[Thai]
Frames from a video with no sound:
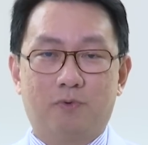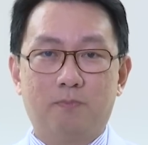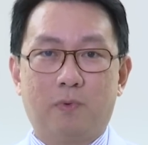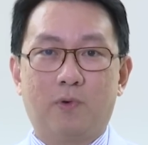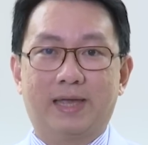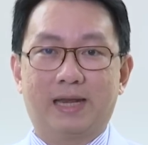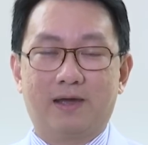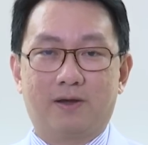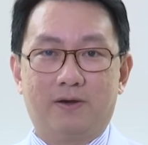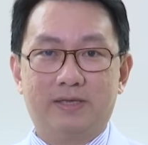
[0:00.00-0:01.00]
ผู้ป่วย
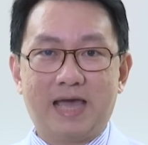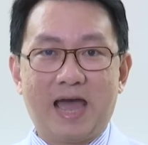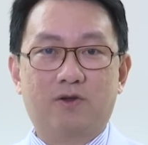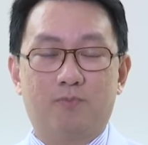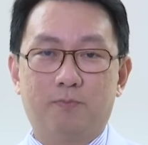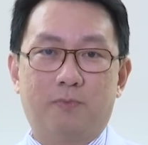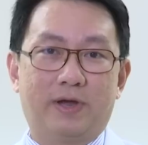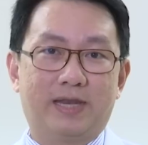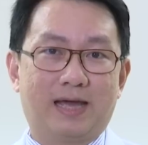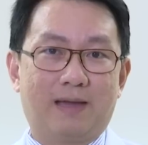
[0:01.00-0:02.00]
และก็ญาติของผู้ป่
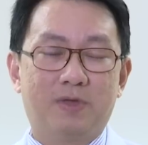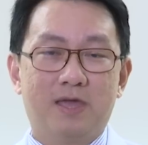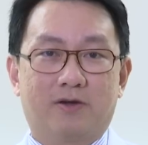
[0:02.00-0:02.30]
วยนะครับ